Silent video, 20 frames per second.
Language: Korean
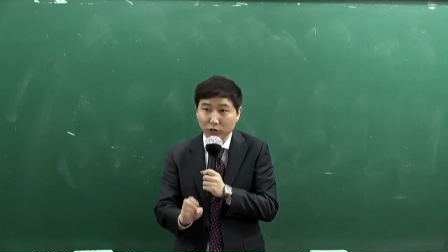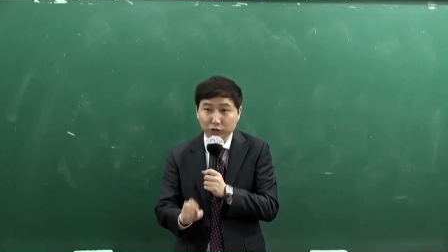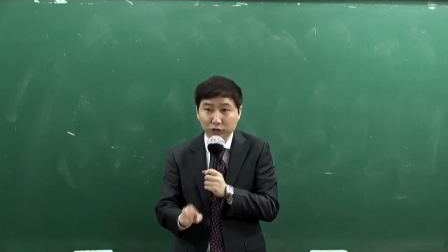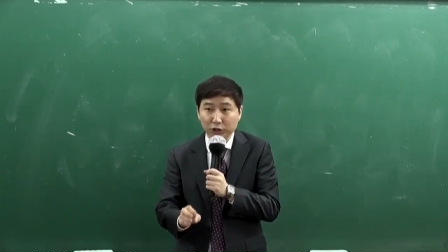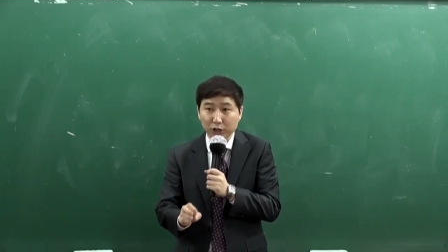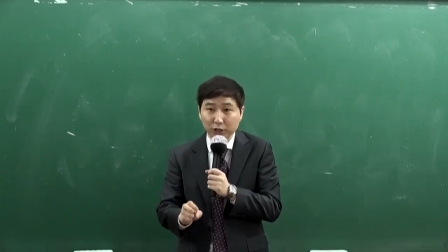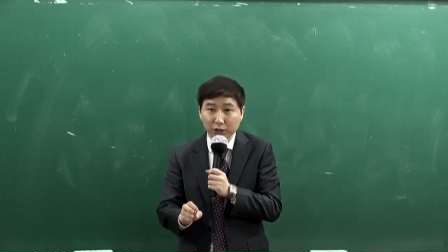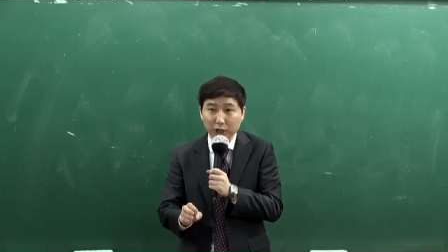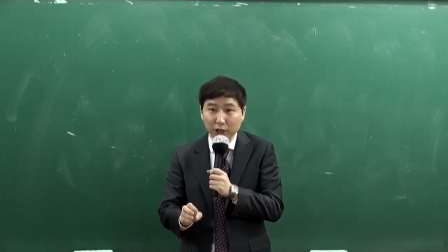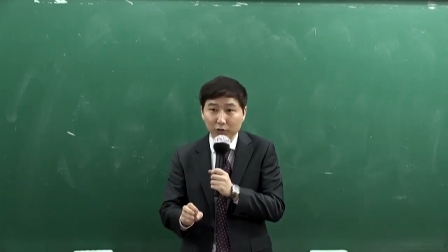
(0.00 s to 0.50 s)

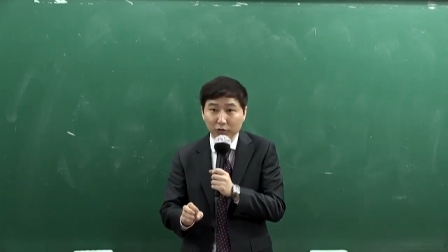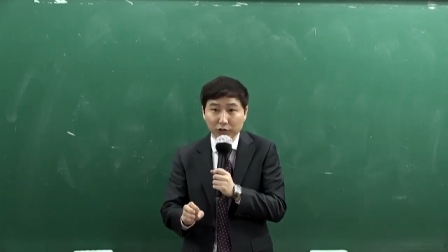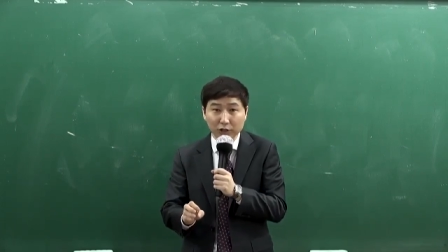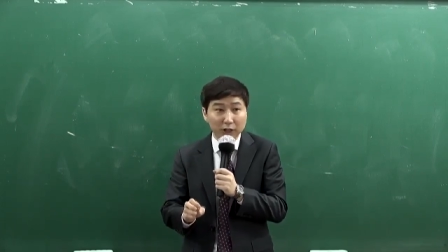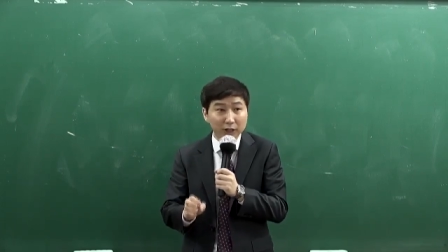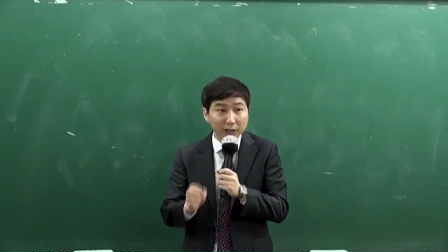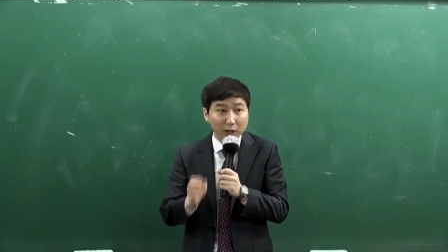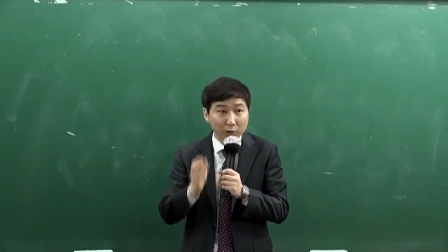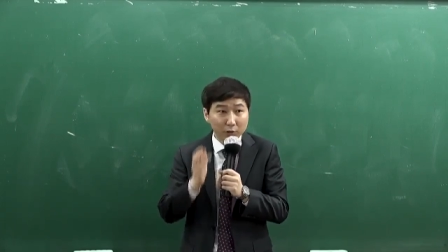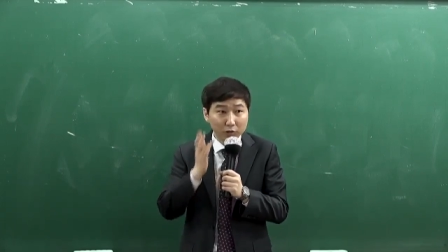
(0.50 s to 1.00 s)
주되게
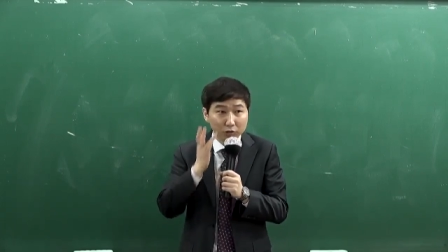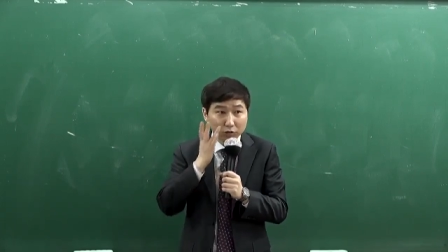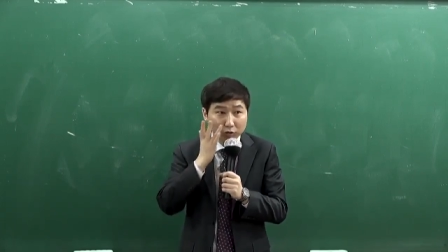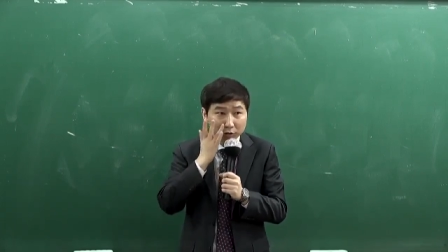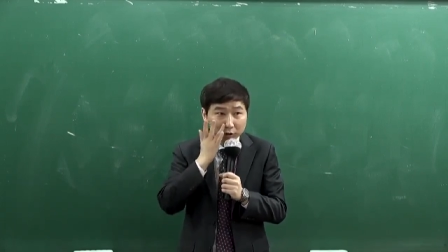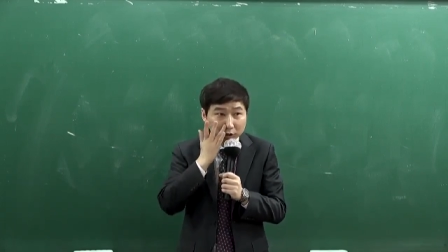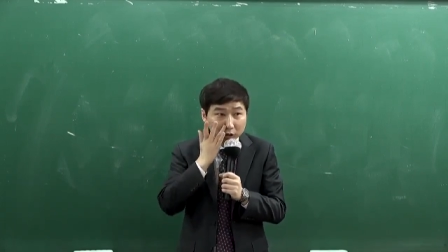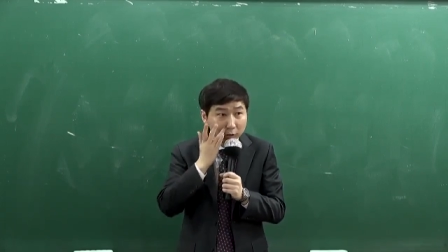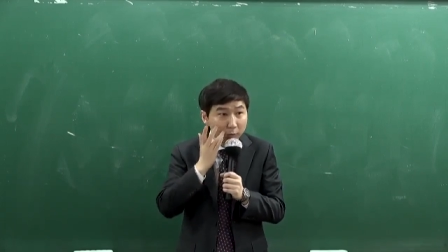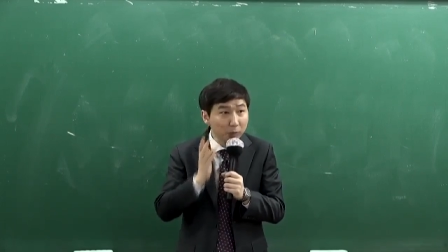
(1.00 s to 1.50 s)
우리가 나오는
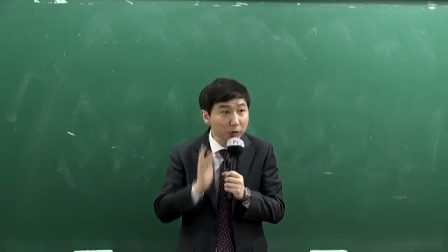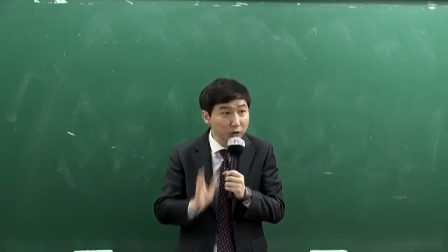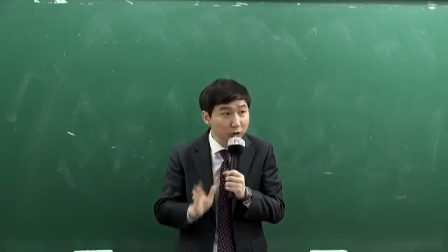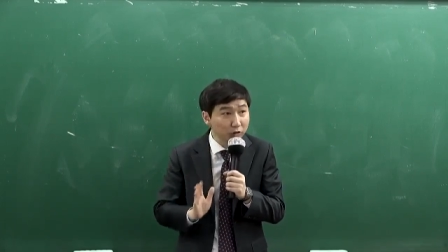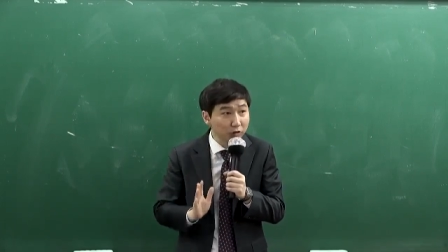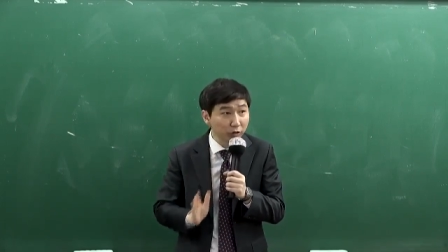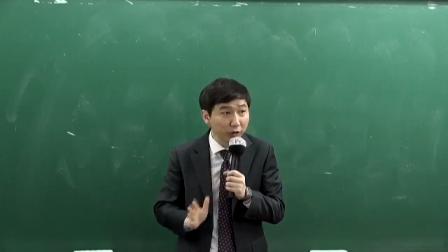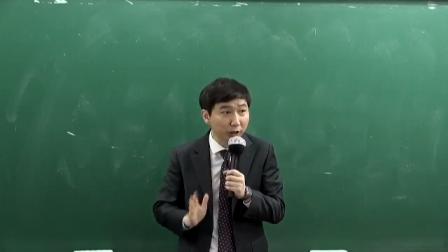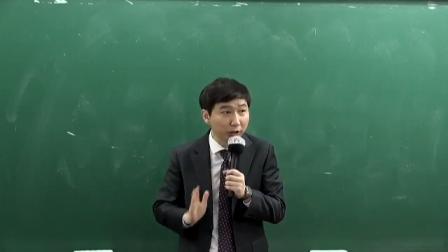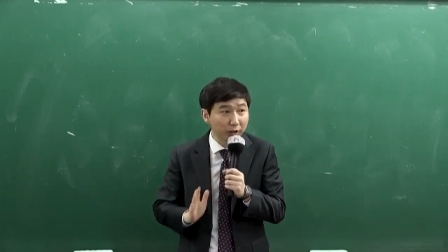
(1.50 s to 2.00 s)
유형은 첫
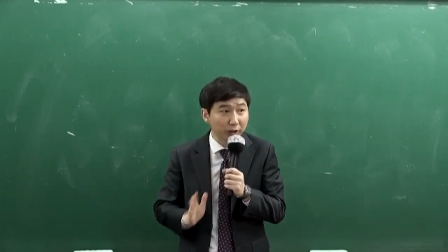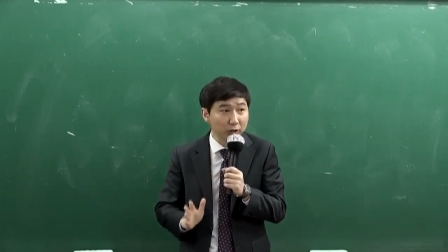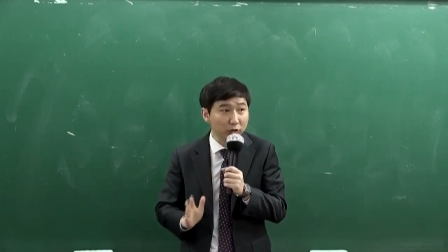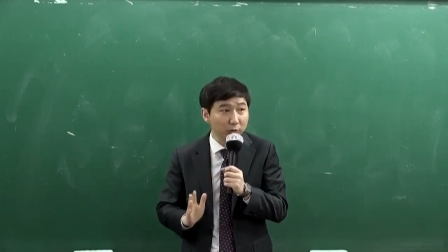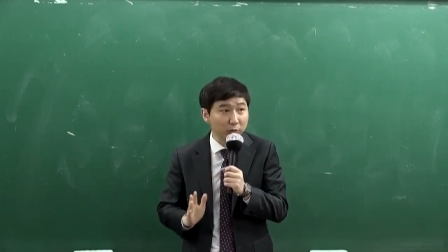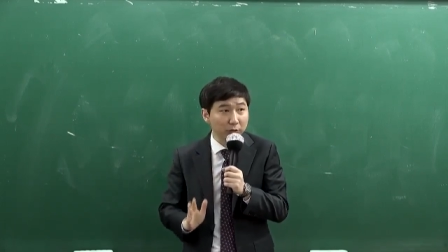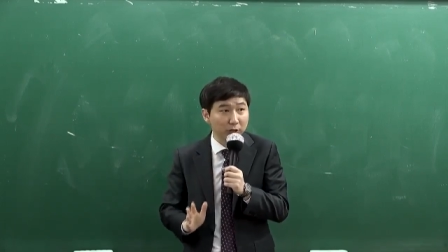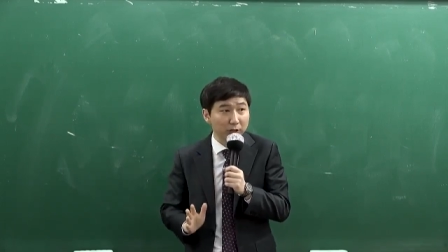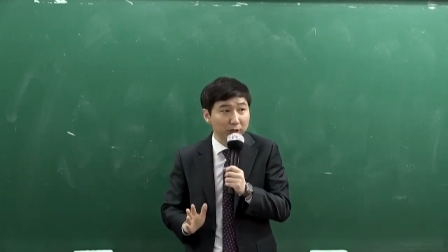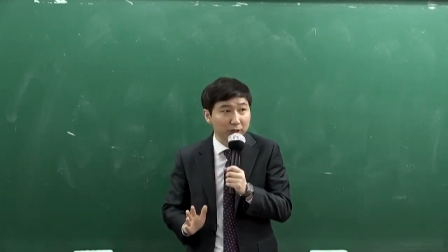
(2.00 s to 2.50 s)
번째 유형이다 이렇게
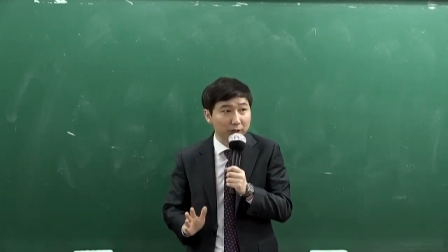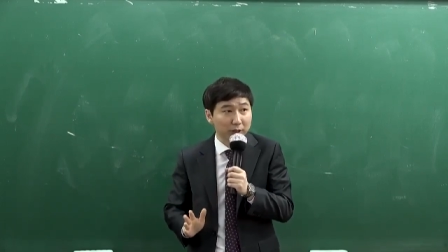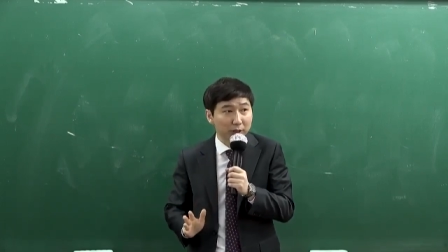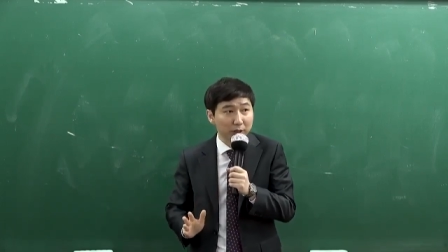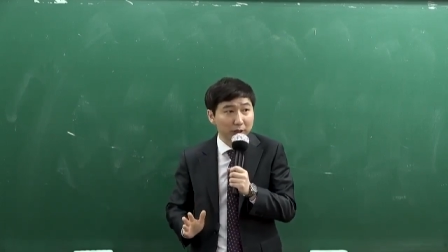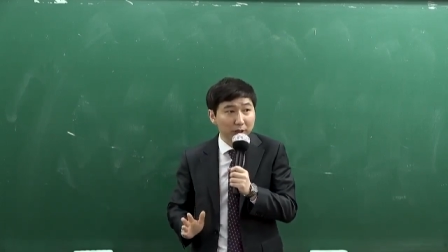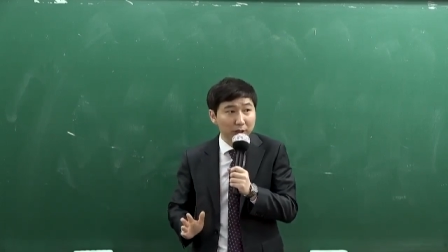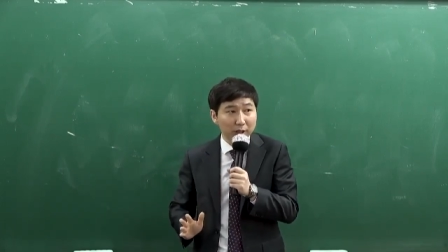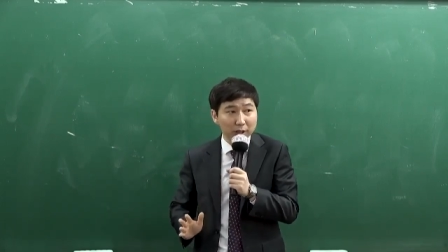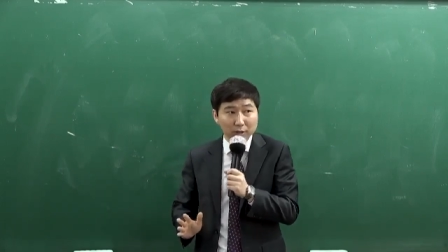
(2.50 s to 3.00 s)
좀 이해를
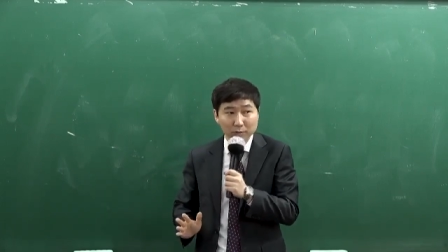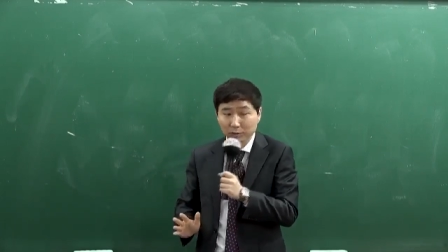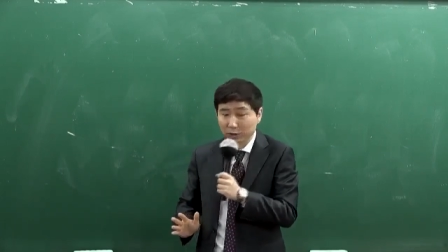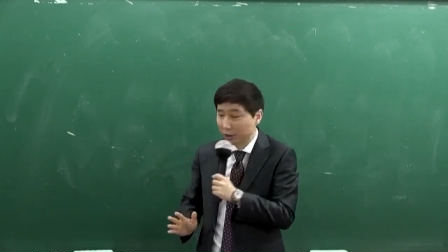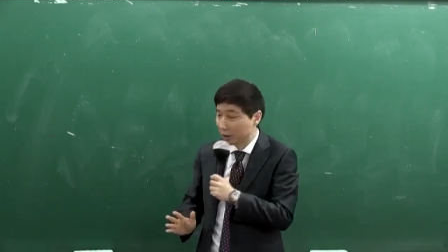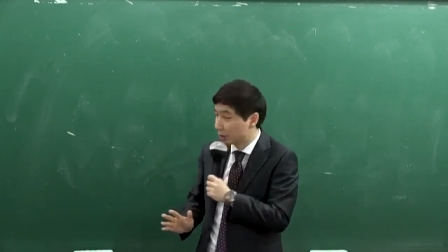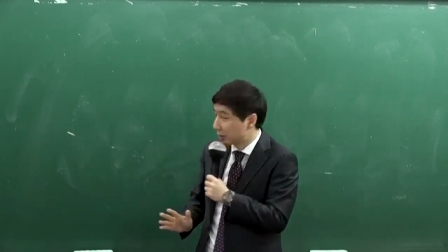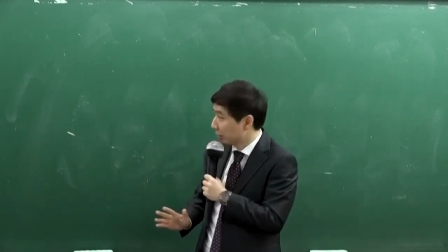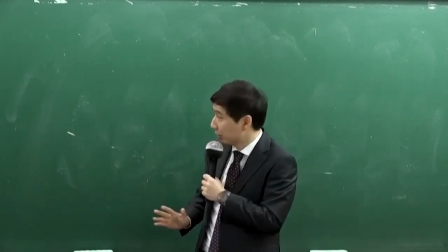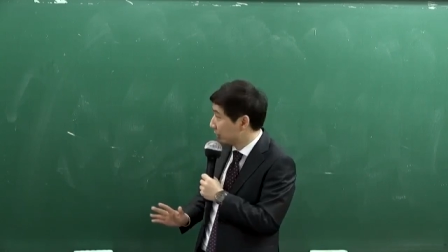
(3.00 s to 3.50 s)
하시면
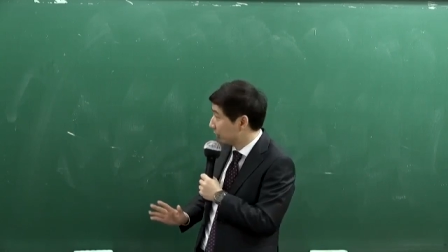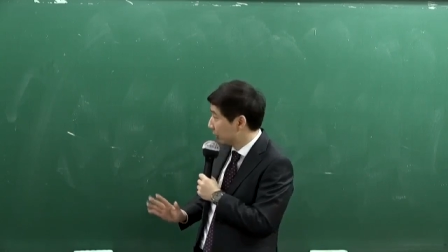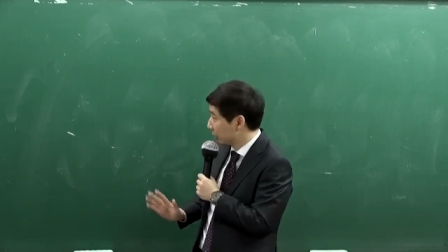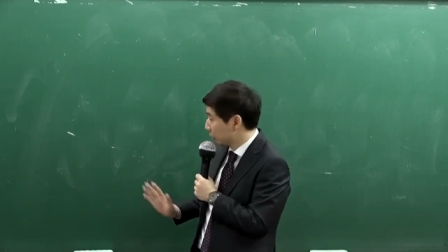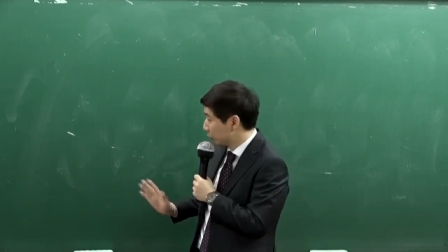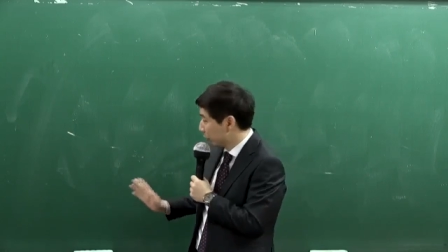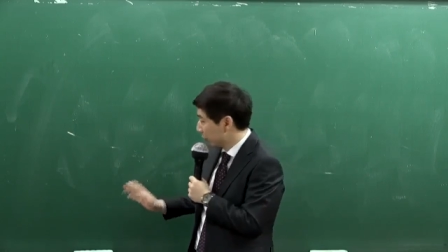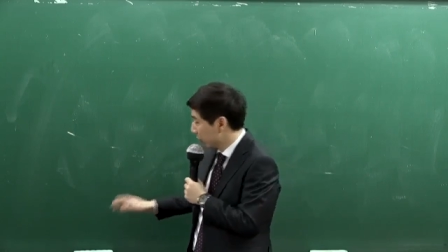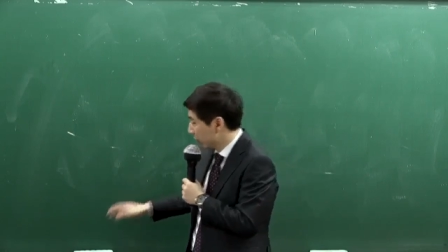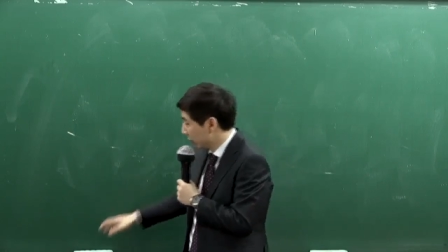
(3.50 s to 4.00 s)
되겠어요.
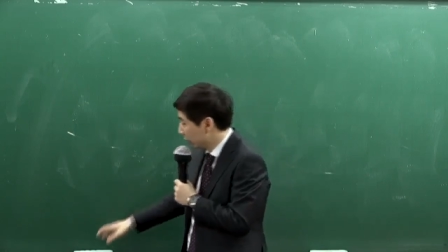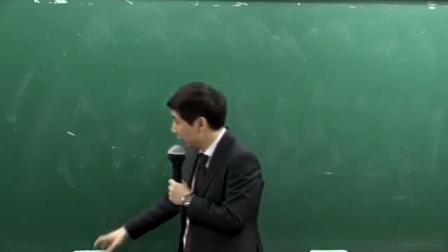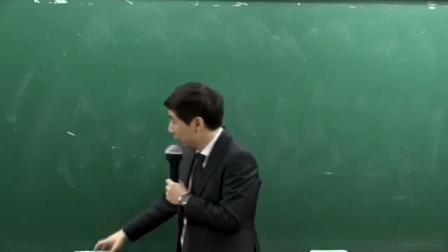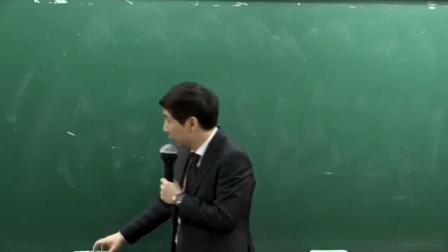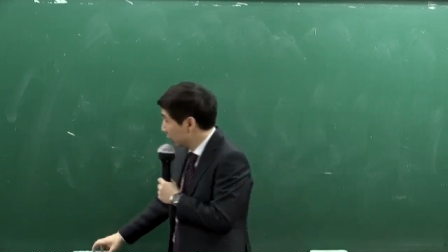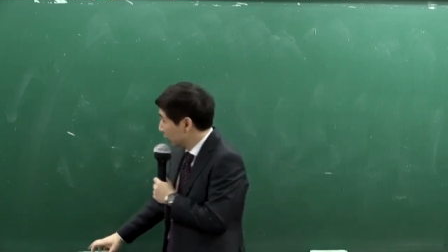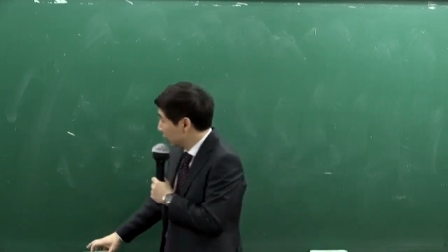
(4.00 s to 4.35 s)
그래서 우리가